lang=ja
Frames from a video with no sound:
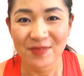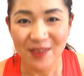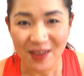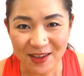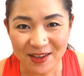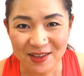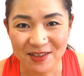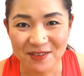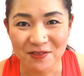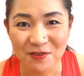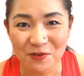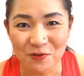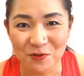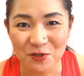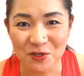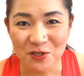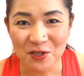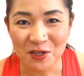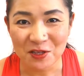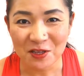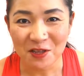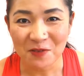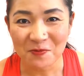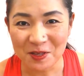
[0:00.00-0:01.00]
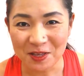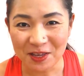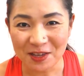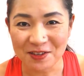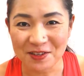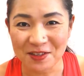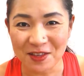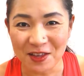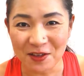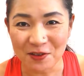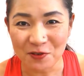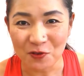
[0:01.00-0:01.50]
はい、ではこちら食べてい
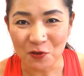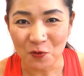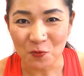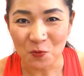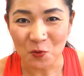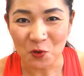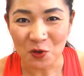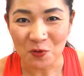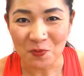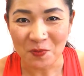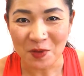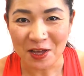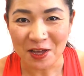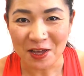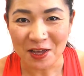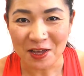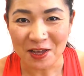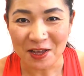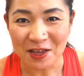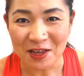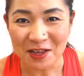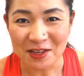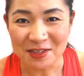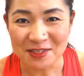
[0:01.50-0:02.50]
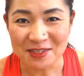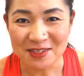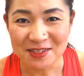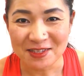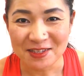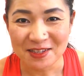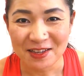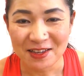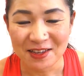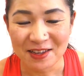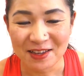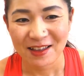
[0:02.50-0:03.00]
きたいと思います。
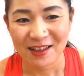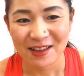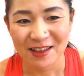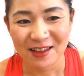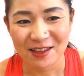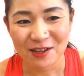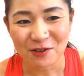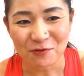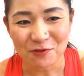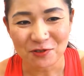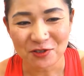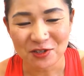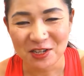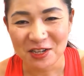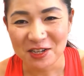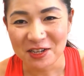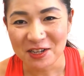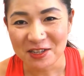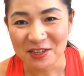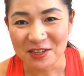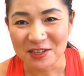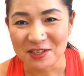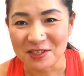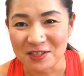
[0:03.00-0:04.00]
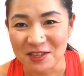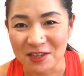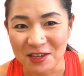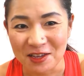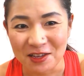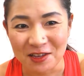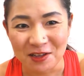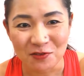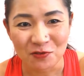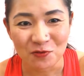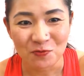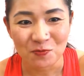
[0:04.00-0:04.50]
はい、こちらがです
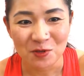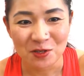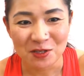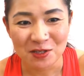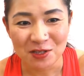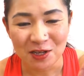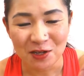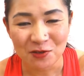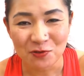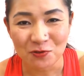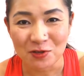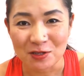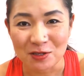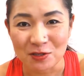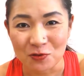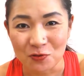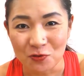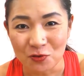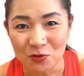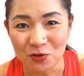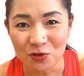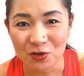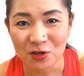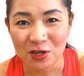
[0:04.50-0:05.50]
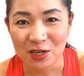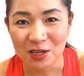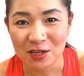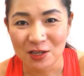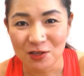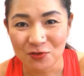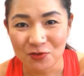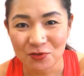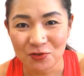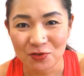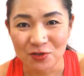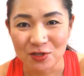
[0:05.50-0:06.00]
ね、あのミスタードーナツの今
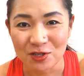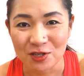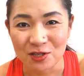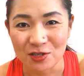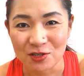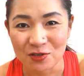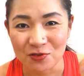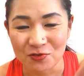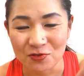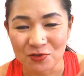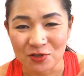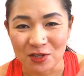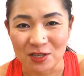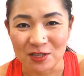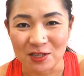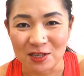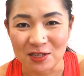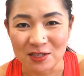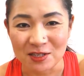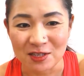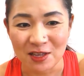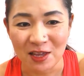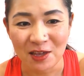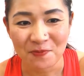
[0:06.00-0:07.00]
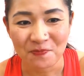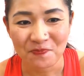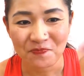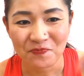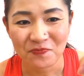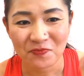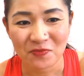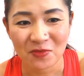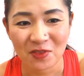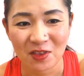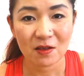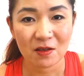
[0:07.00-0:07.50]
回の新商品です
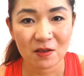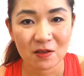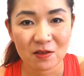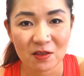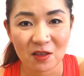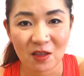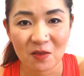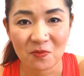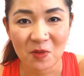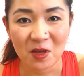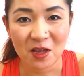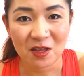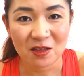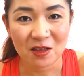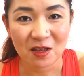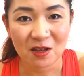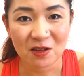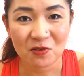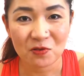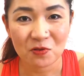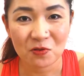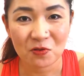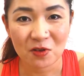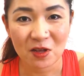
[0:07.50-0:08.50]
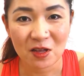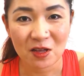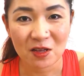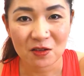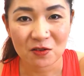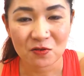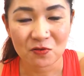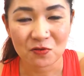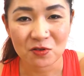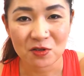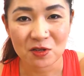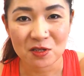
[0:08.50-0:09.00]
ね。手前にあるの
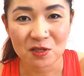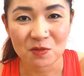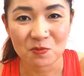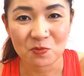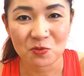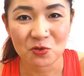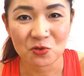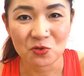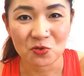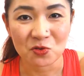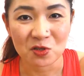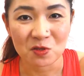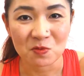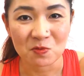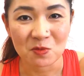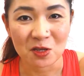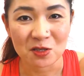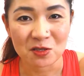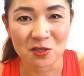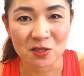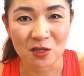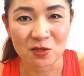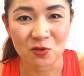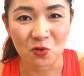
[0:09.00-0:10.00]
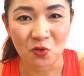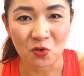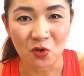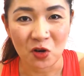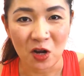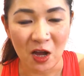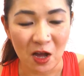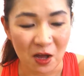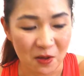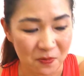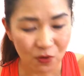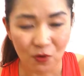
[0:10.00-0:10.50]
がクリスプ宇治抹茶
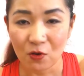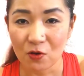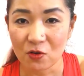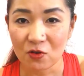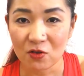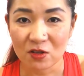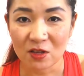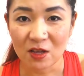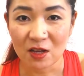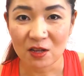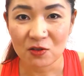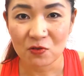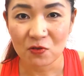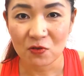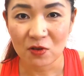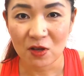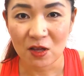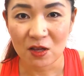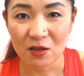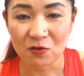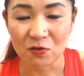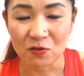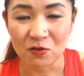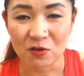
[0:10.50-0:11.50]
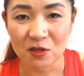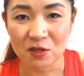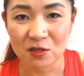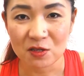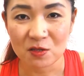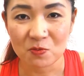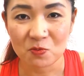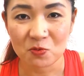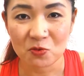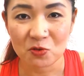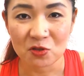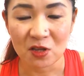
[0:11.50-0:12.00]
ショコラ。奥にあるのが
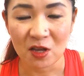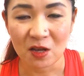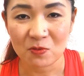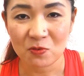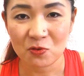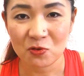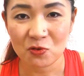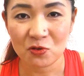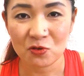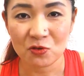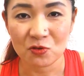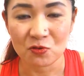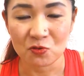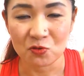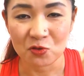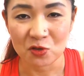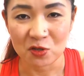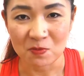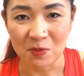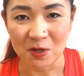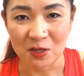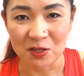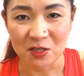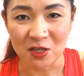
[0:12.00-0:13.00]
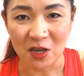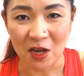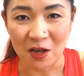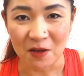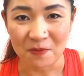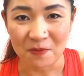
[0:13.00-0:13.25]
クリスプダブル宇治抹茶。